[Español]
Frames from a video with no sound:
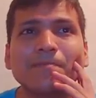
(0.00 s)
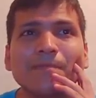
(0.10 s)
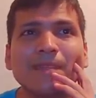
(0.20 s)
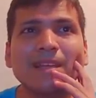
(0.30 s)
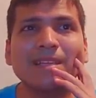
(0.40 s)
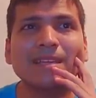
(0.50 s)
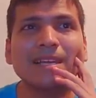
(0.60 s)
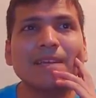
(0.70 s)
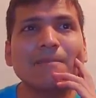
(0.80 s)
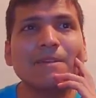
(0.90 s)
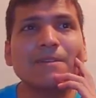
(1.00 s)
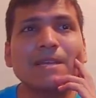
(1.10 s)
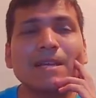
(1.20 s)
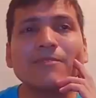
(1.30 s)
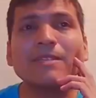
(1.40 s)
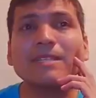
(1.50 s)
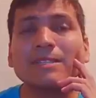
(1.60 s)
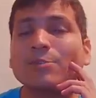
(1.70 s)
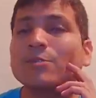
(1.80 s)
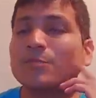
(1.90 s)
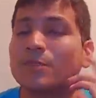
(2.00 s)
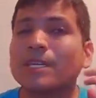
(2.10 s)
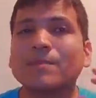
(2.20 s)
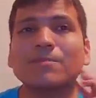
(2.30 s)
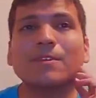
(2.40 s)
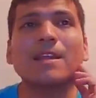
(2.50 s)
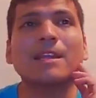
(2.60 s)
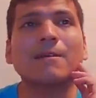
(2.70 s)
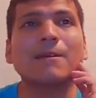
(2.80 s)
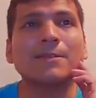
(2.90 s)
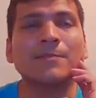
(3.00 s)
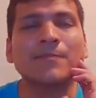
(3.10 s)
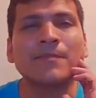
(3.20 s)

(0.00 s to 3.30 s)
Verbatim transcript: al estar clavado, ya el alfil de c8 puede capturar al caballo.